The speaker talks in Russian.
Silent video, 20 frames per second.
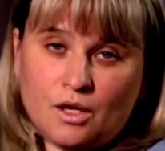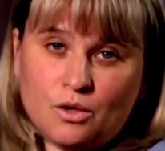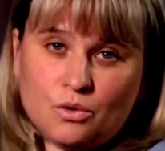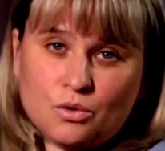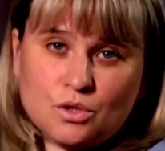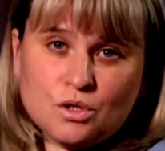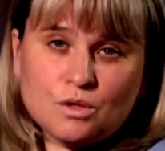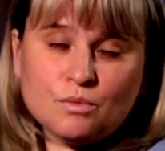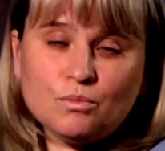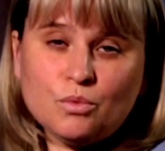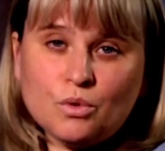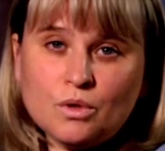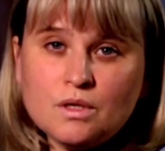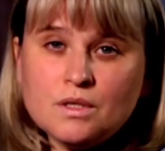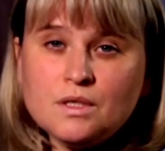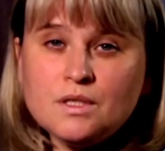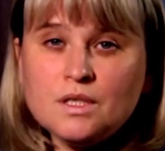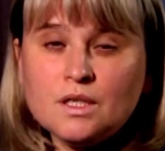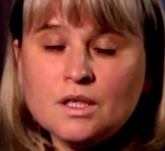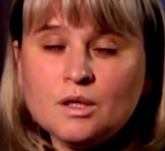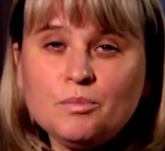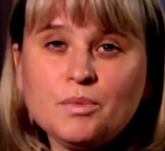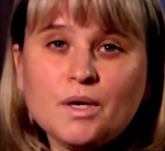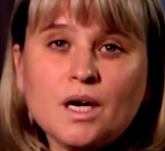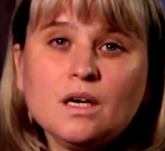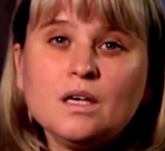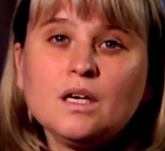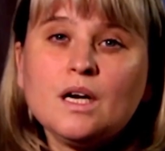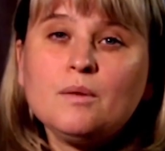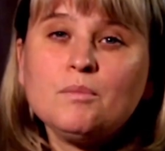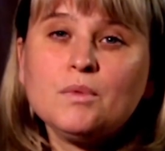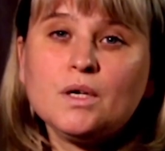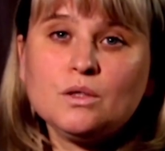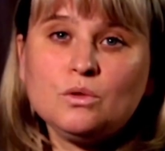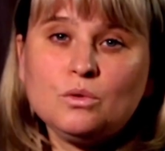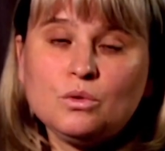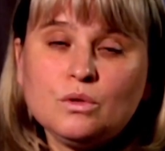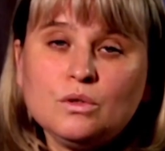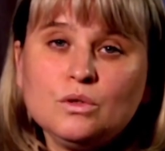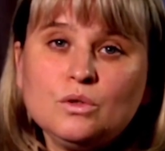и уж тем более тех программ,
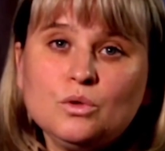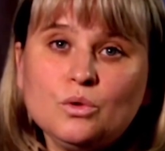которые